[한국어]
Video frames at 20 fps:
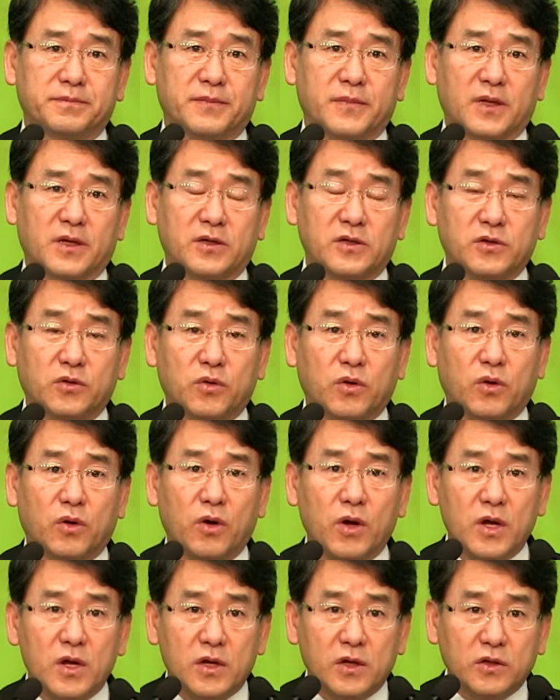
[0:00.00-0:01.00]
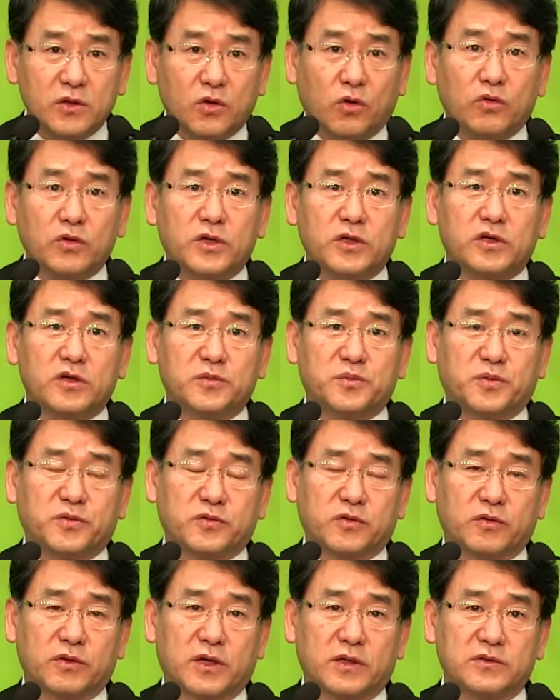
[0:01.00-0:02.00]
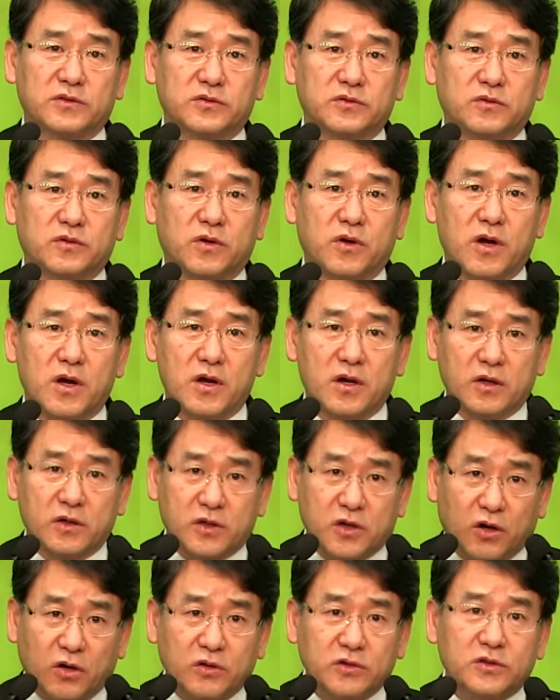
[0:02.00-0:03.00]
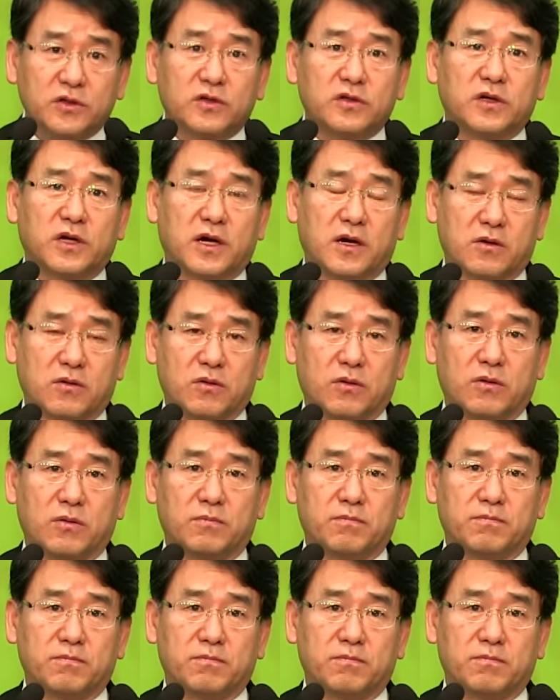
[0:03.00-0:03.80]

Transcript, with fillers: 그리고 용기를 북돋아주고 격려를 하고